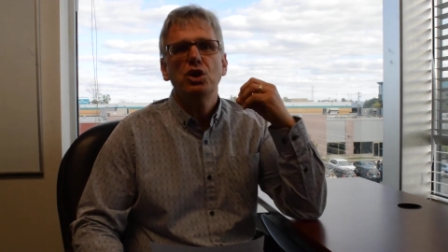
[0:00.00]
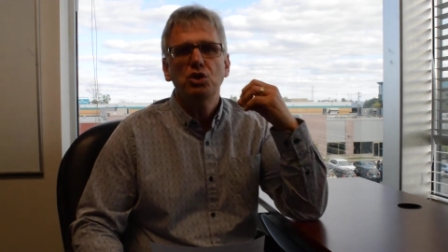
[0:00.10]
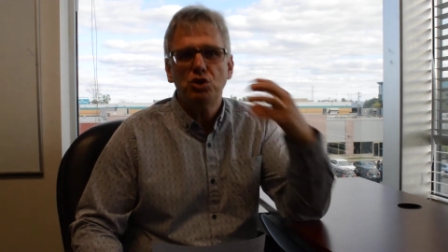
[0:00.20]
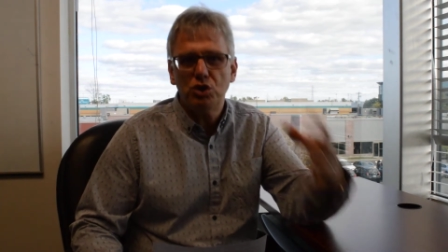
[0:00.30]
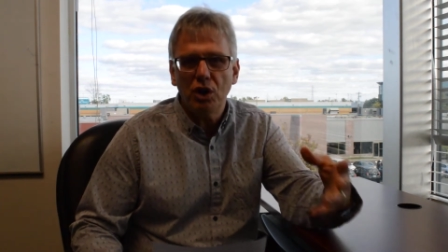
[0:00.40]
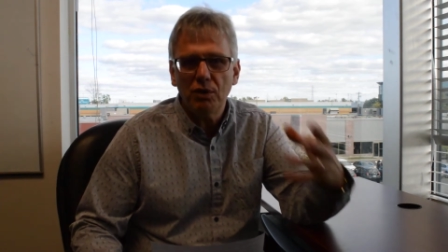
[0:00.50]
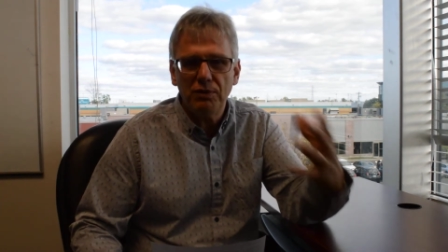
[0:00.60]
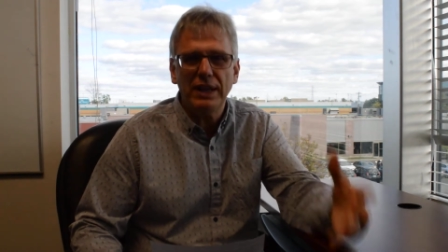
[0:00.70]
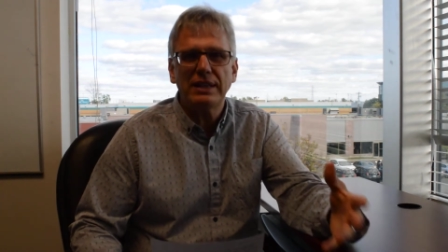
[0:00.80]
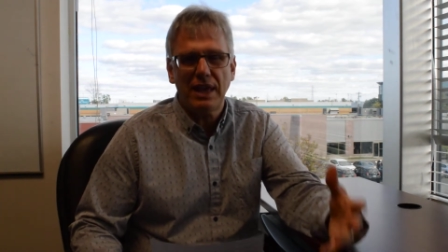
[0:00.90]
je
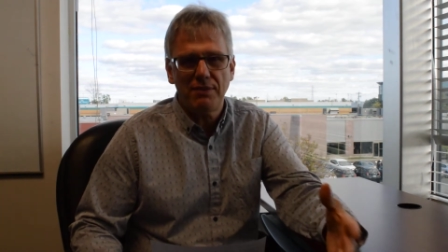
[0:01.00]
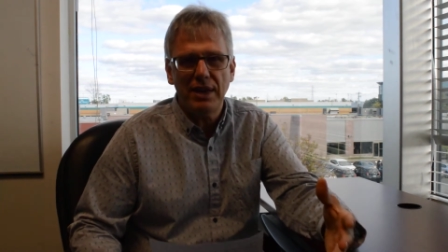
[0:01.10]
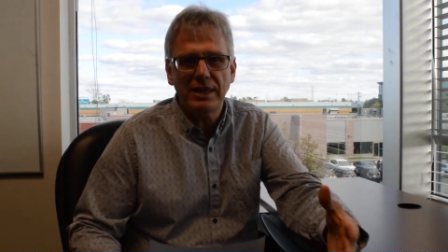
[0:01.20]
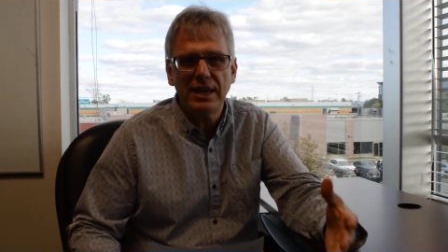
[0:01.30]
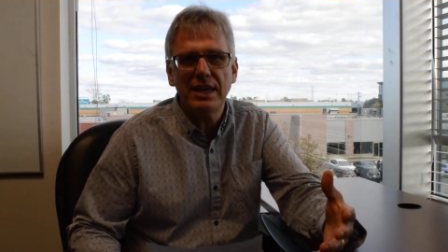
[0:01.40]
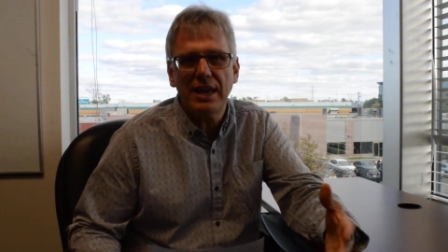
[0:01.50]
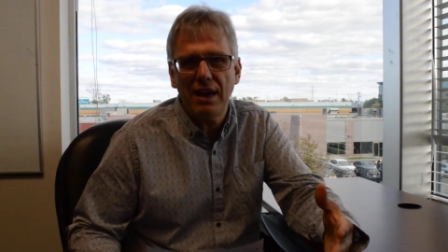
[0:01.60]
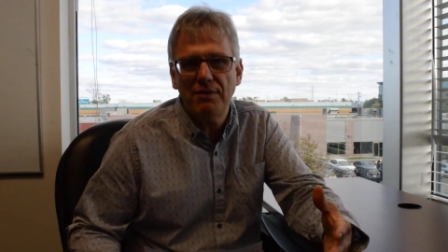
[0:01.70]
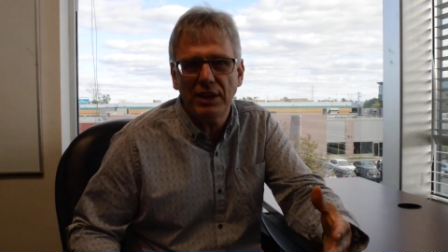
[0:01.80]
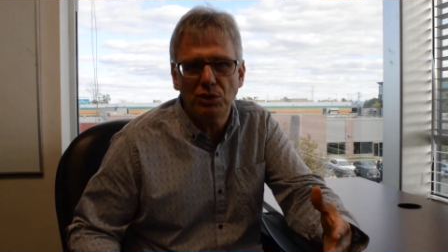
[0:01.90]
vais travailler
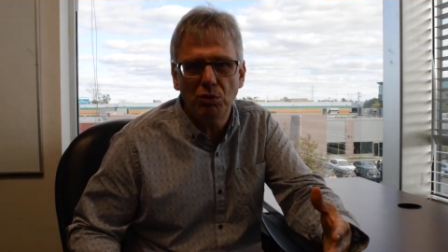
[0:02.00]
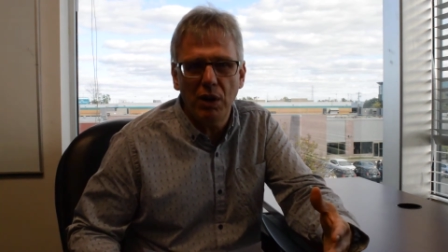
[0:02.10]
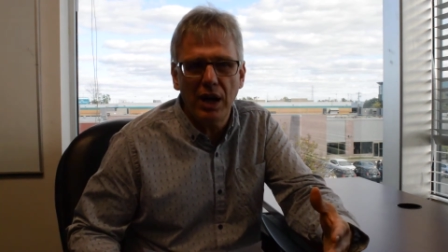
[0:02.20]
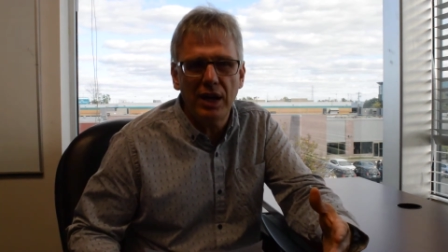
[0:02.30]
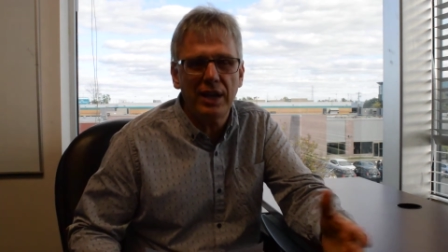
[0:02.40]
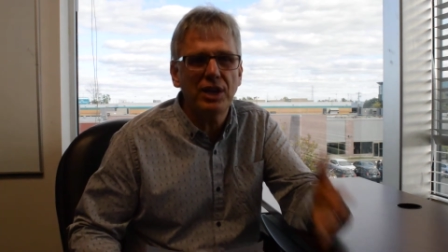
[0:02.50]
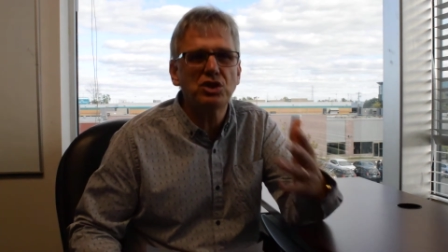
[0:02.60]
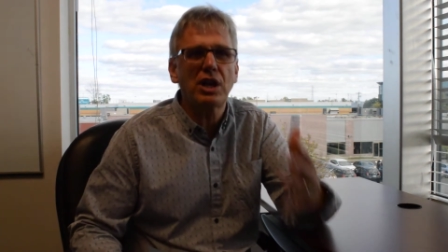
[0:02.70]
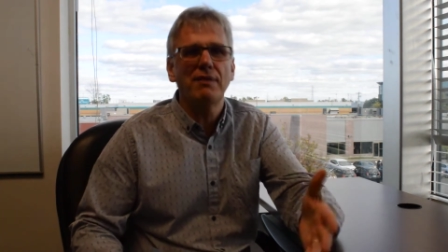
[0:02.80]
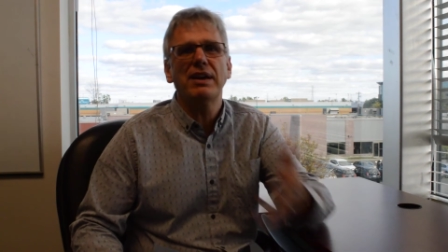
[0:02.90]
avec toi et
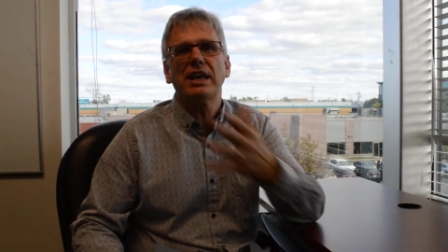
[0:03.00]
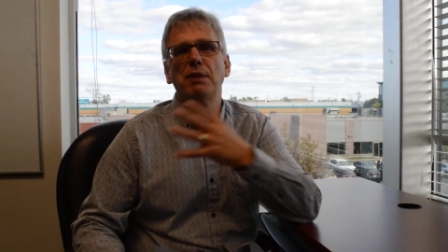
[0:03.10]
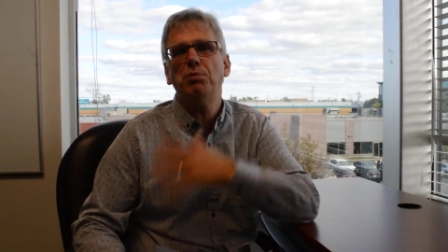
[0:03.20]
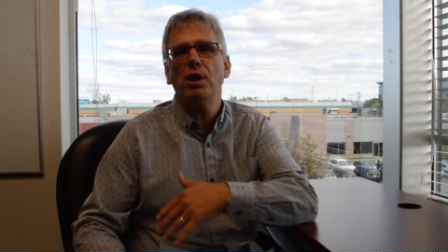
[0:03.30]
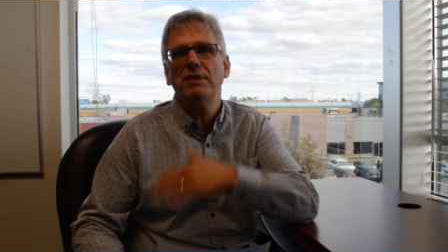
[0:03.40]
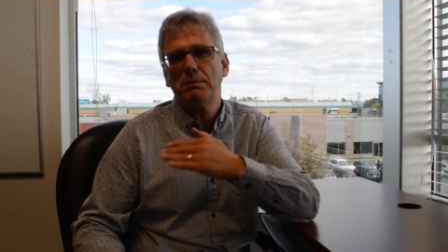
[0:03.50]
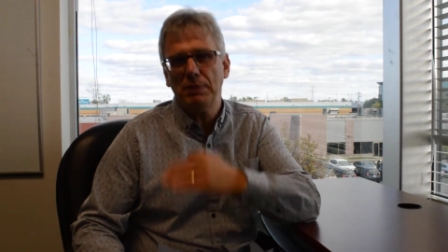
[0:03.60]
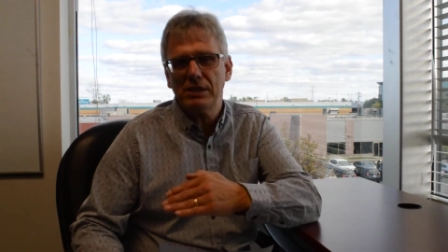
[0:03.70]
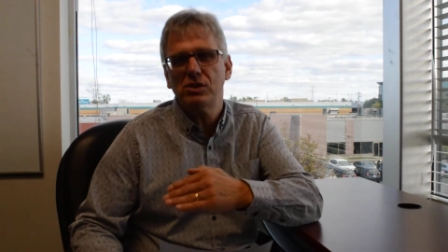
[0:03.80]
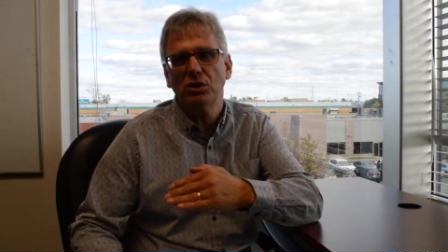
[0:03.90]
je ne travaillerai pas avec
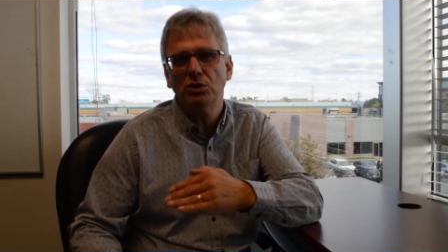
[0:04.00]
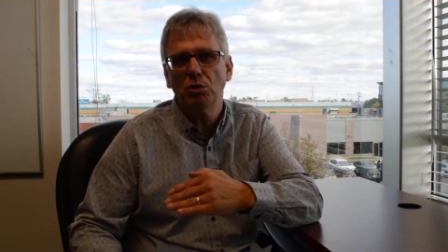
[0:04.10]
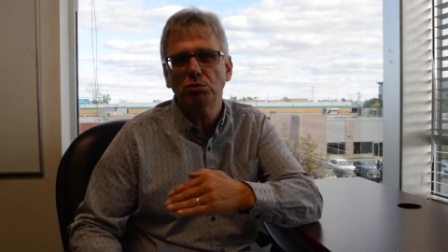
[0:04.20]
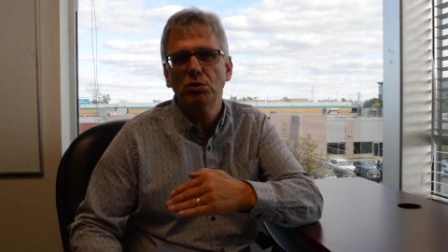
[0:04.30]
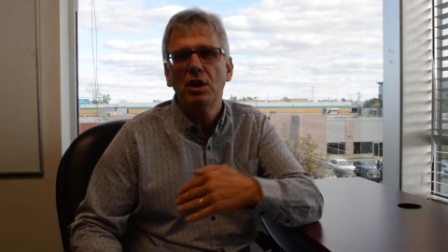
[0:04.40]
personne d'autre.